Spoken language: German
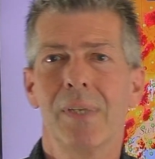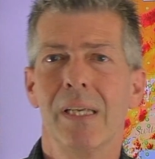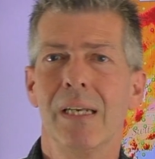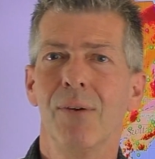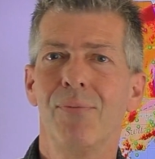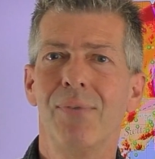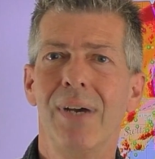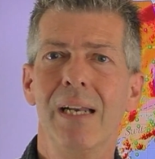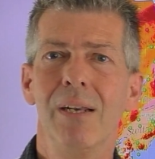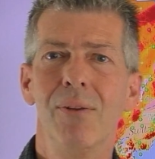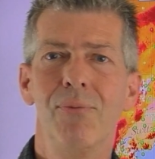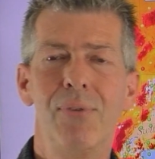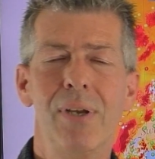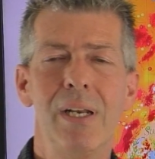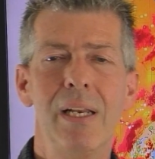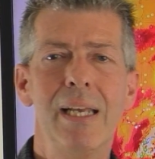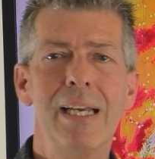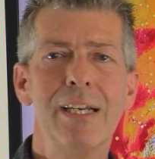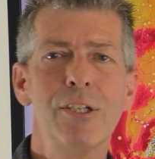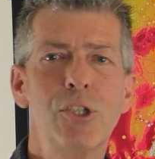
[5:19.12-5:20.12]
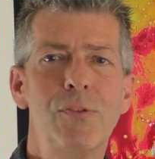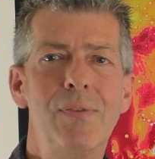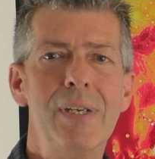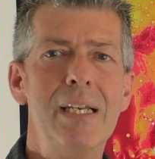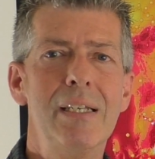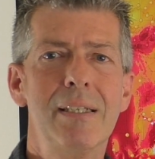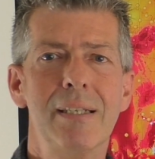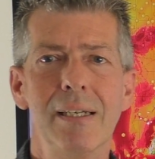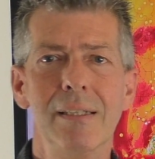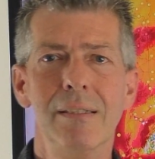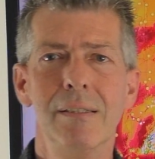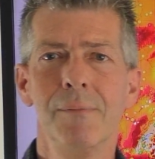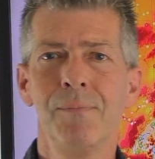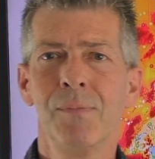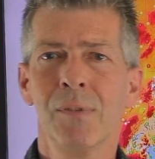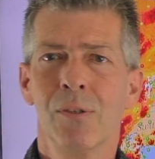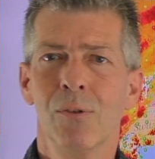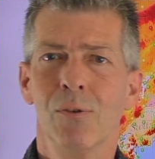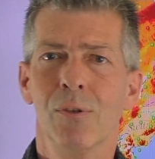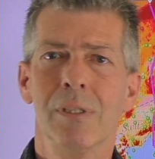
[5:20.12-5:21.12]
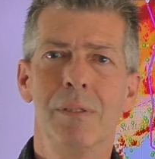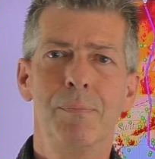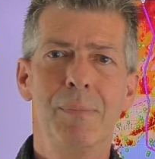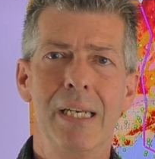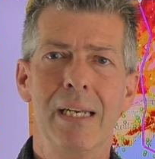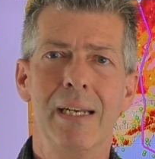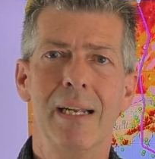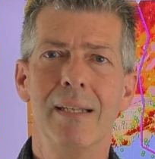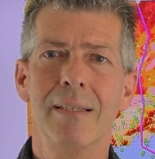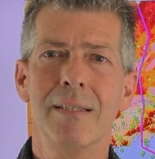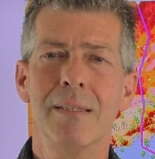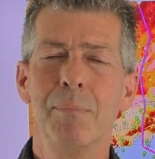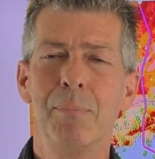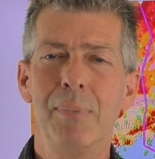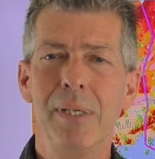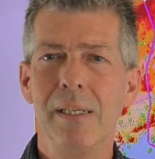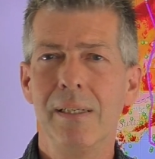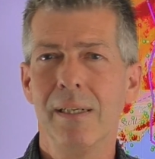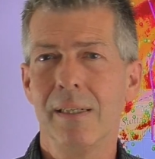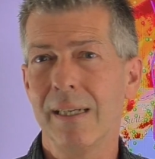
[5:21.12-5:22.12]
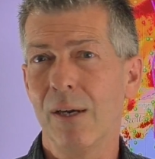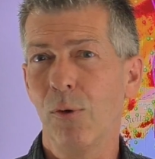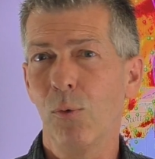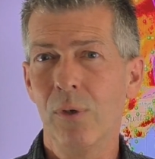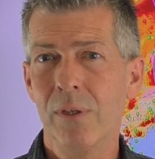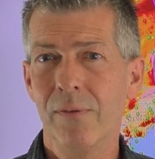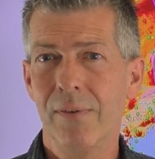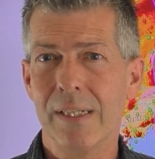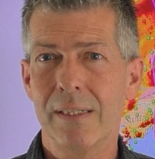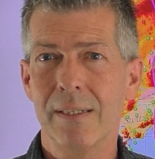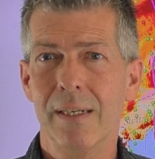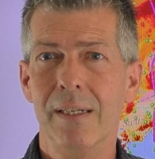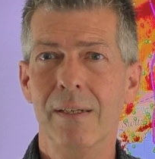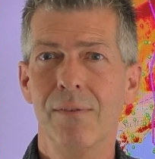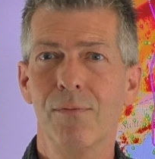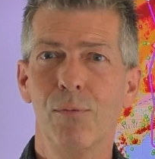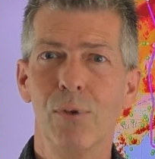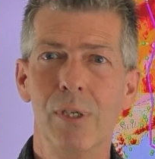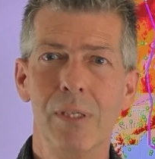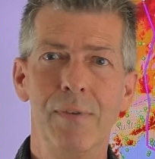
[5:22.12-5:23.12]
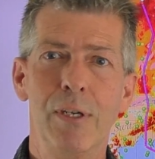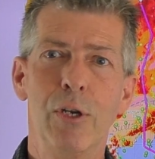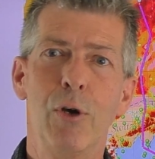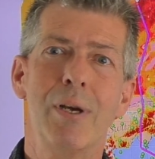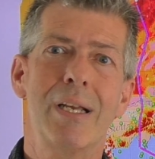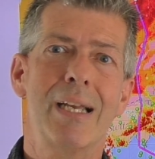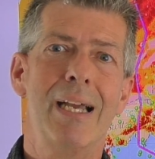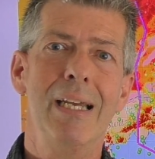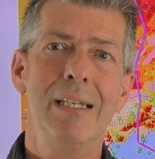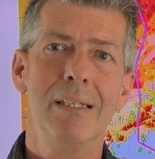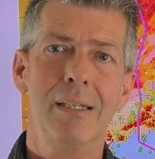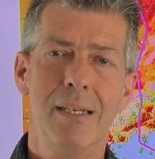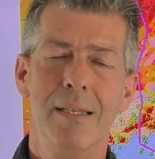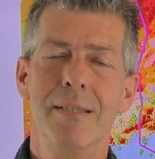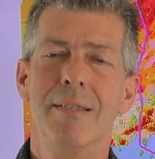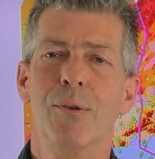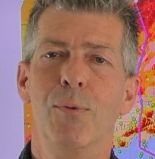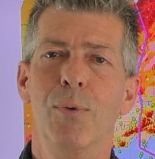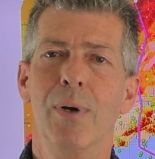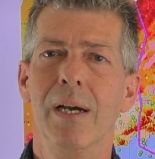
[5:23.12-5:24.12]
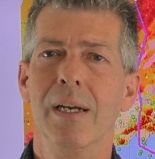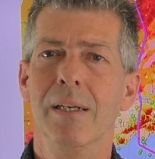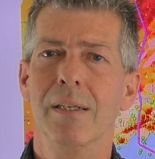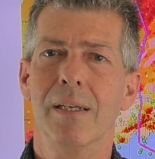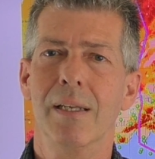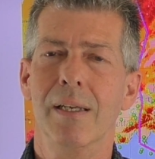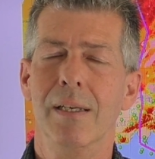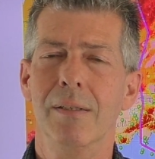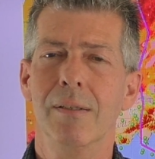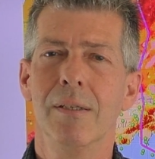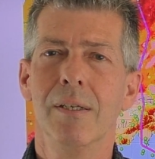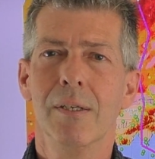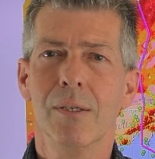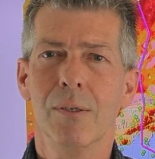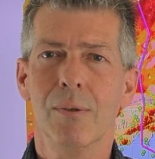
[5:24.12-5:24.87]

dann auf alle Fälle erschwert hat. Und mit den ganzen Bildern der Unwetter wollten wir auch kein Risiko eingehen